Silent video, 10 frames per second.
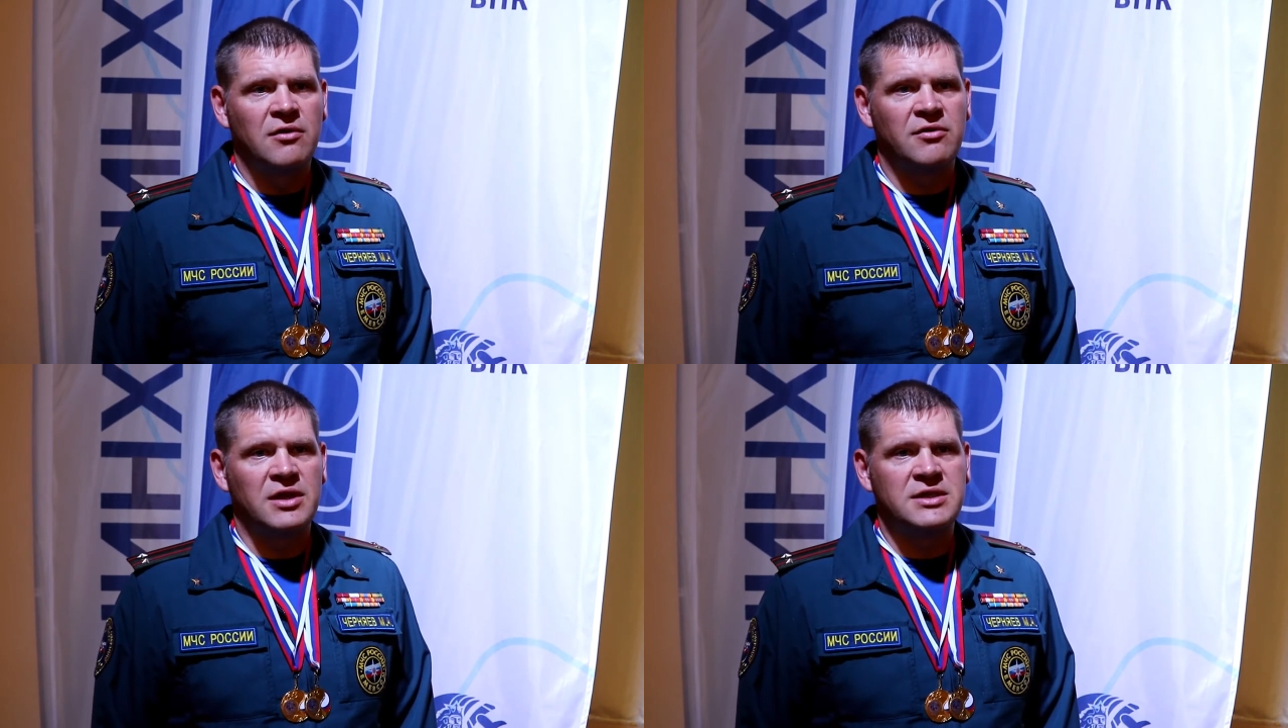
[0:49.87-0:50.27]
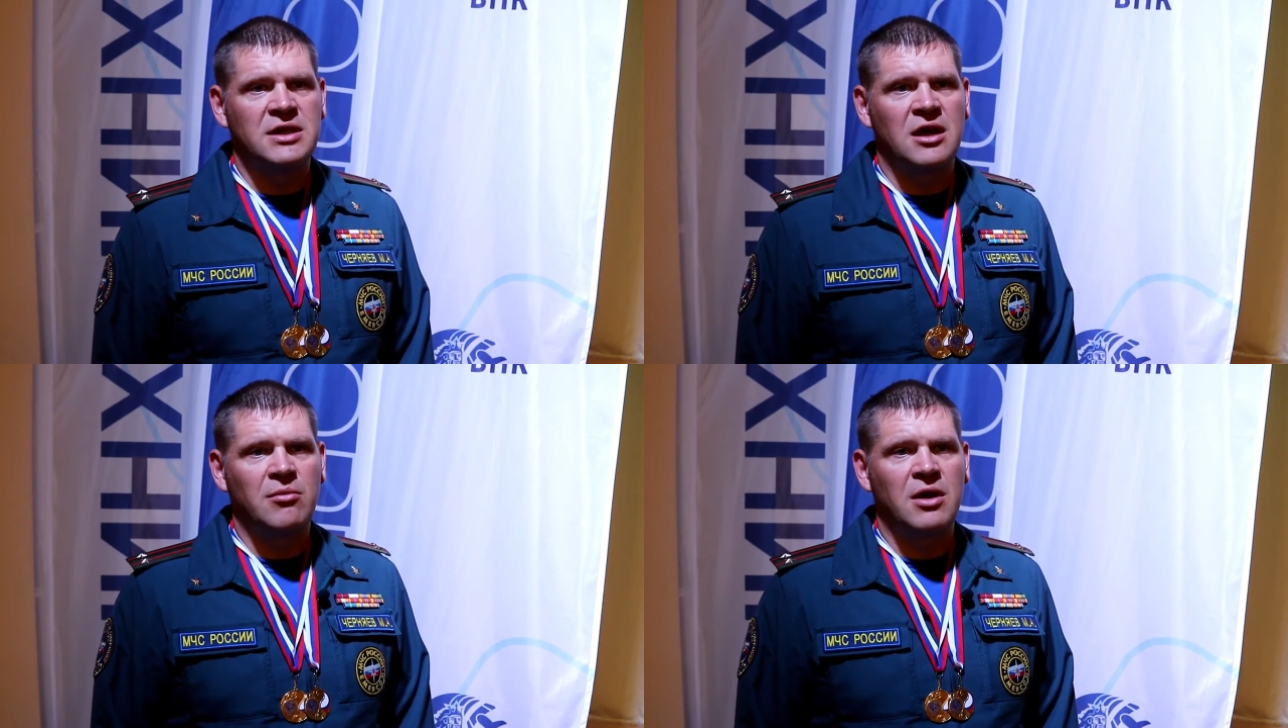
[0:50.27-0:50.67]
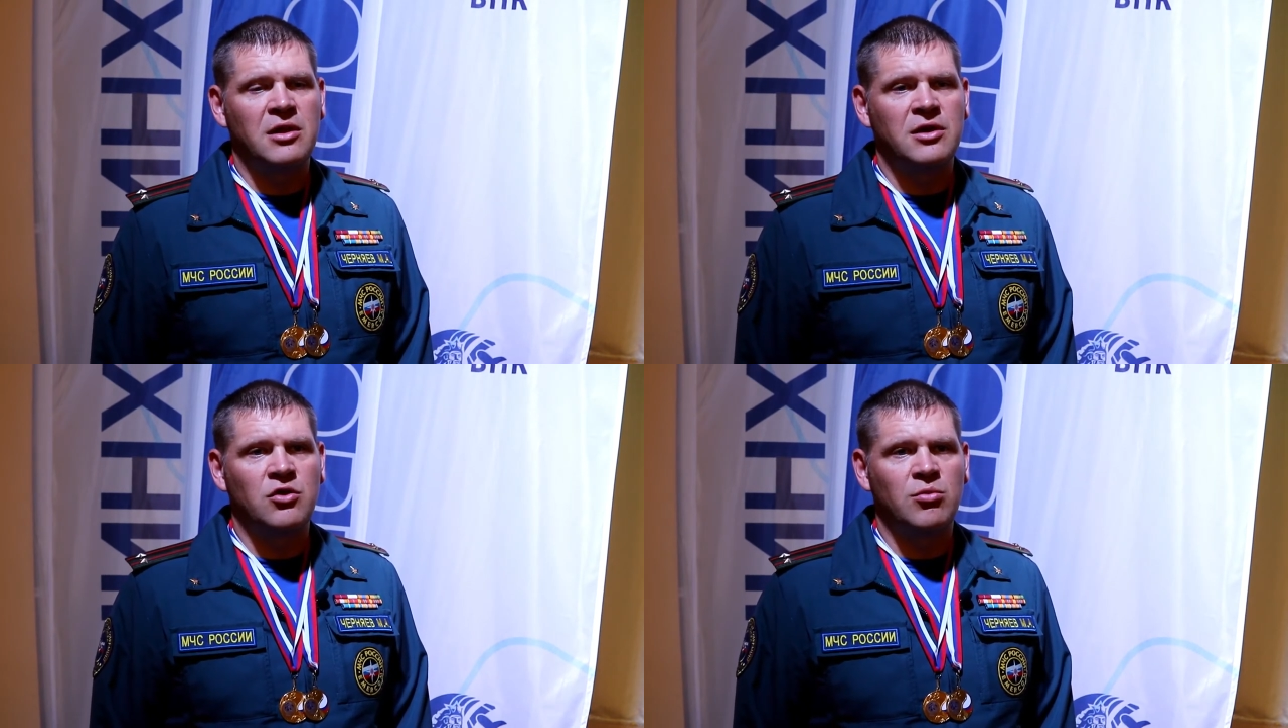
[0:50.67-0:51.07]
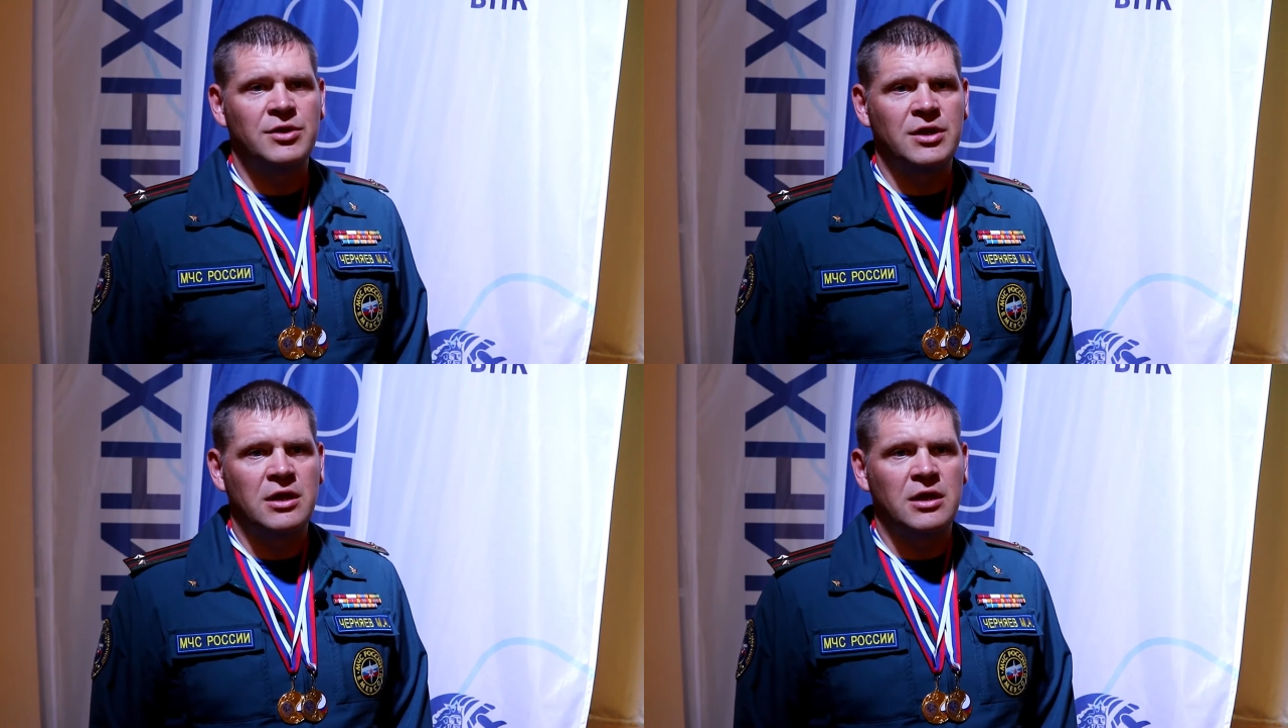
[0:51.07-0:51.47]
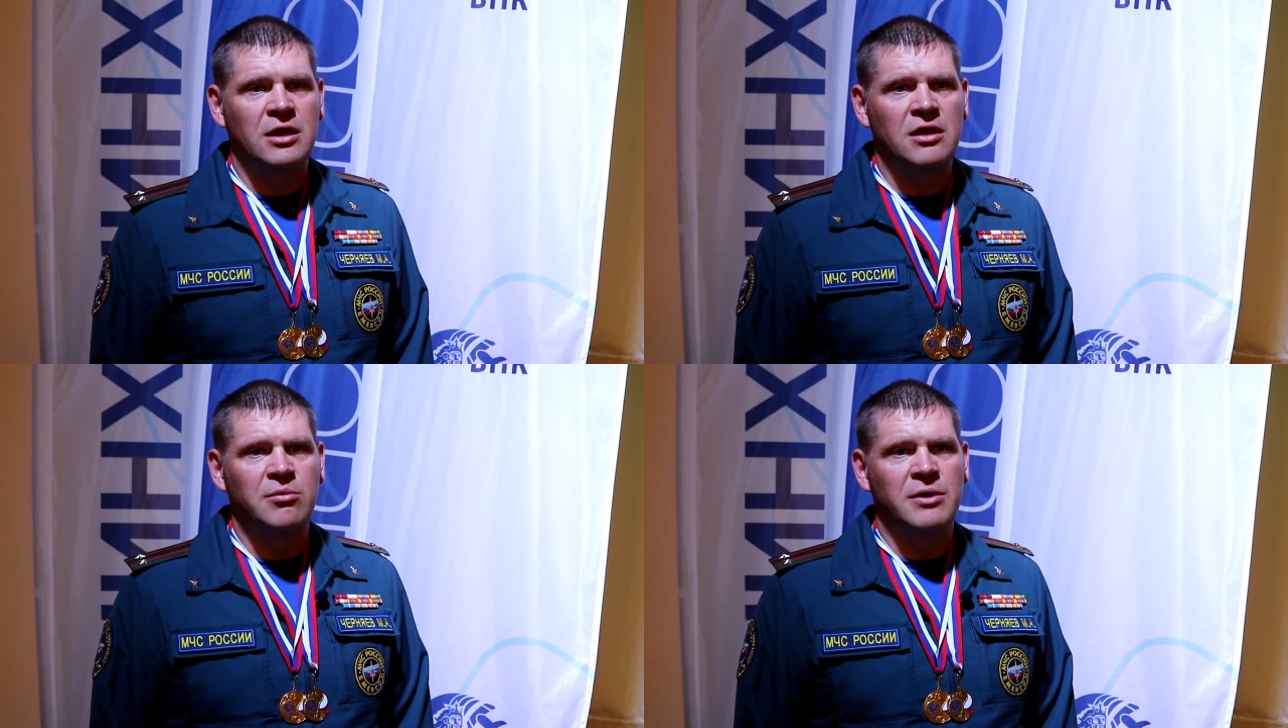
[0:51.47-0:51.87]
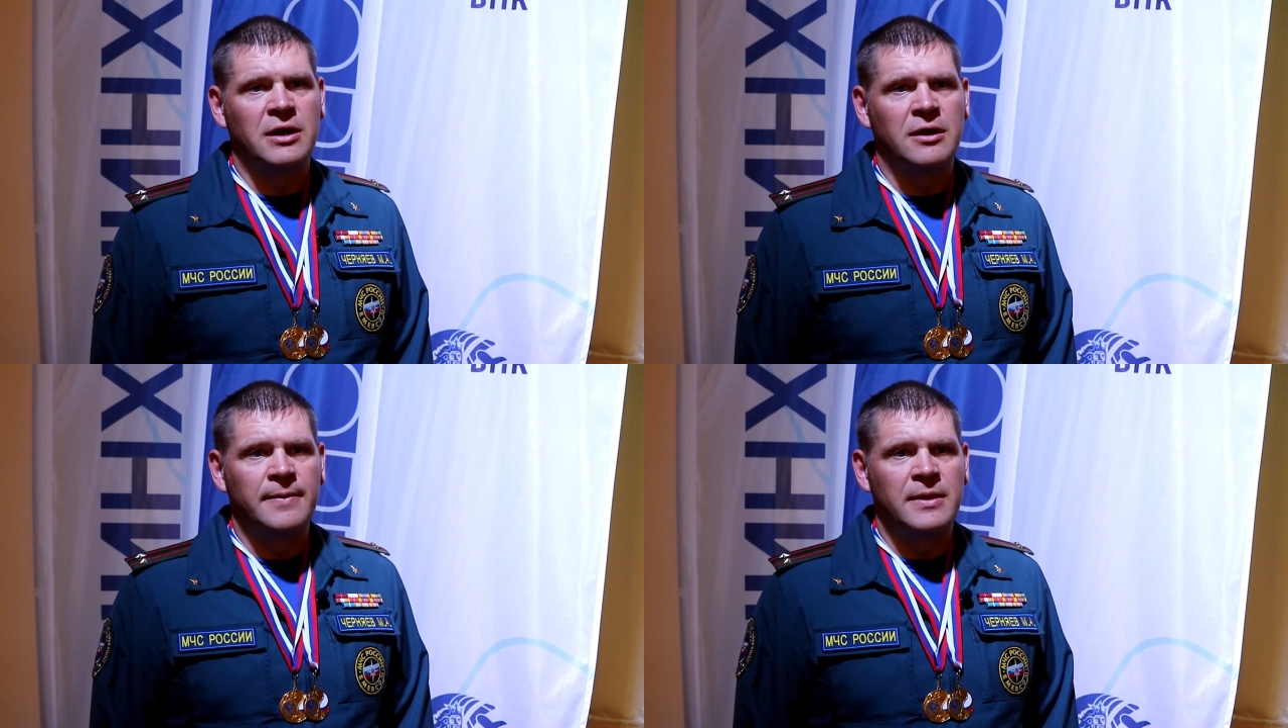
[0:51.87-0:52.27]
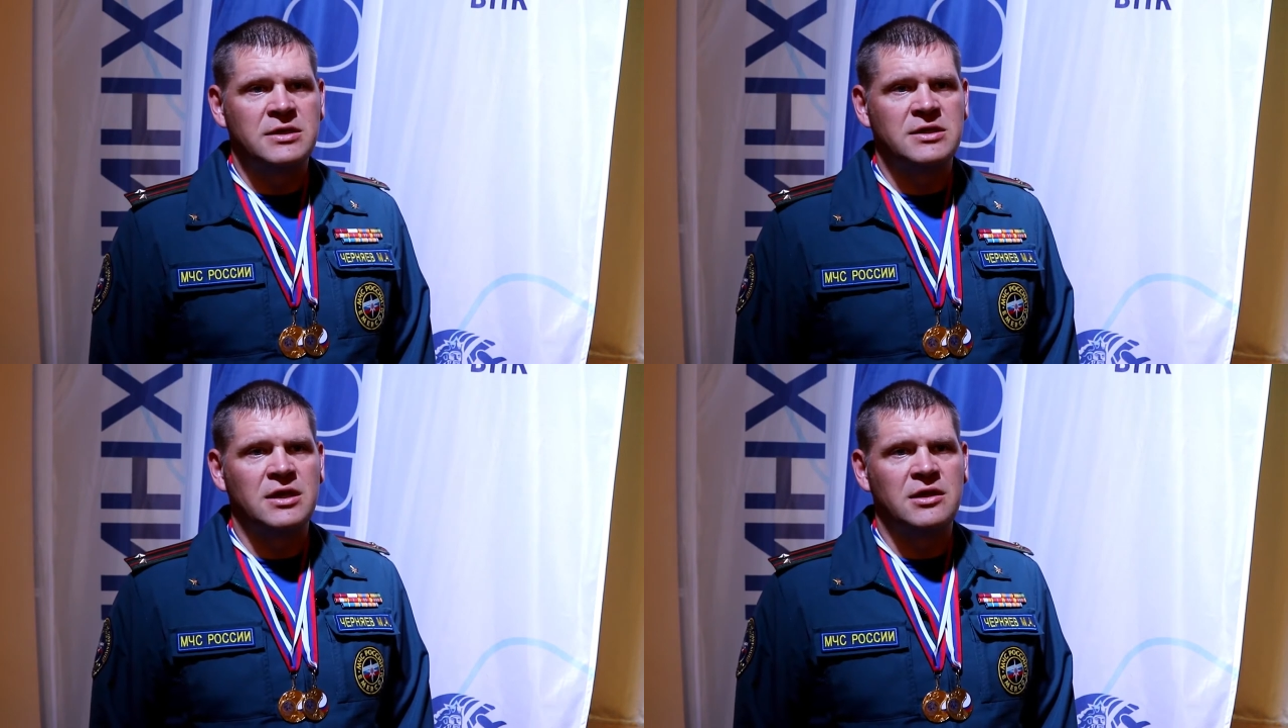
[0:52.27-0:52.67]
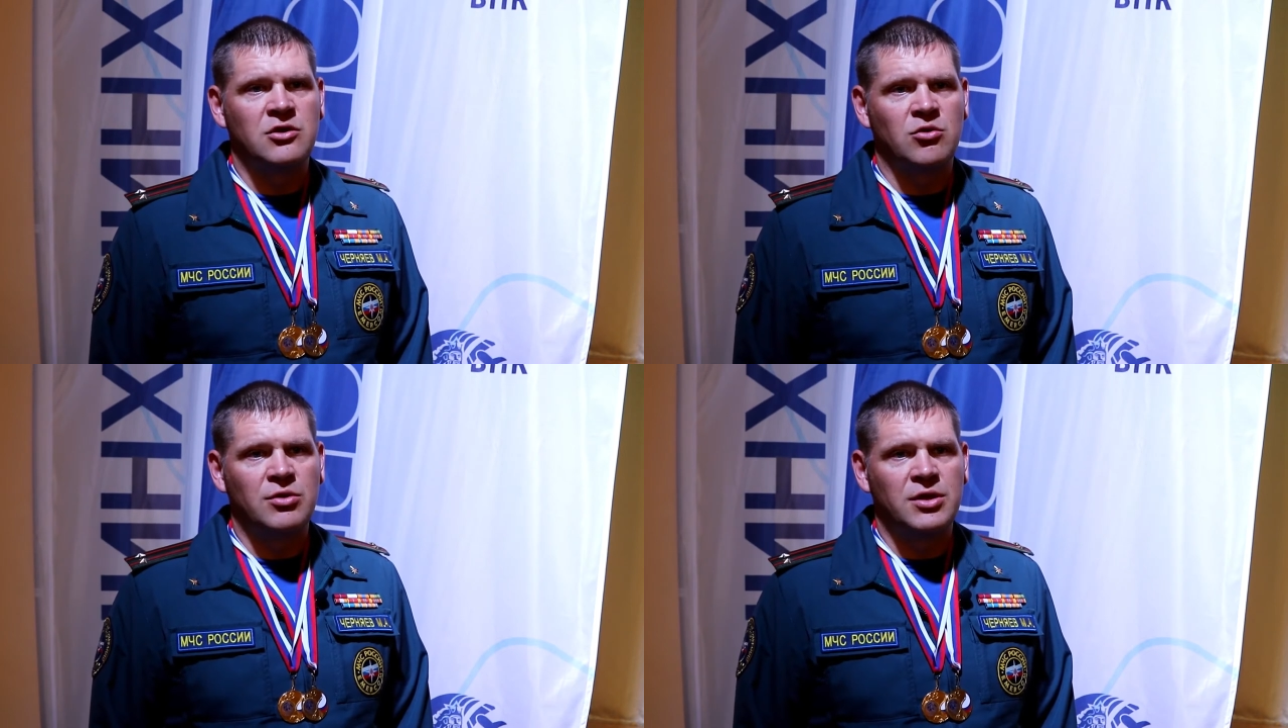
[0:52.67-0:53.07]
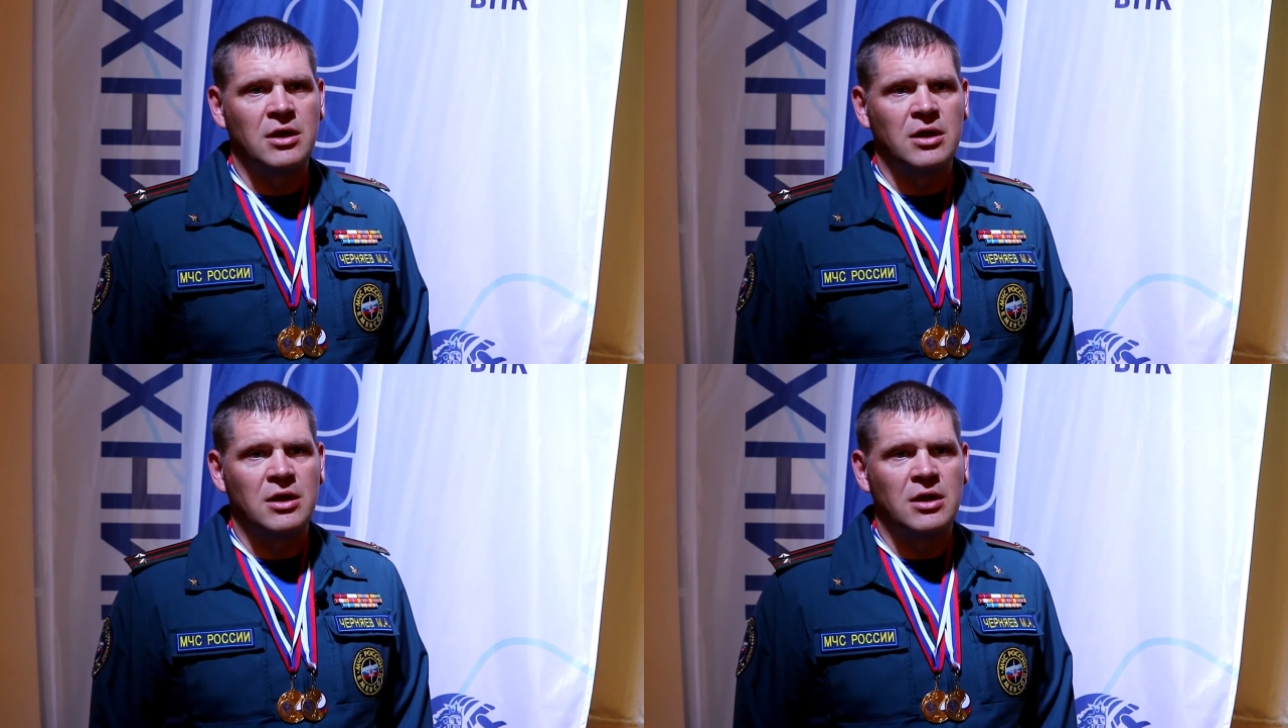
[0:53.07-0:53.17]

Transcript: в классе А – малые роботы и Б – средние роботы.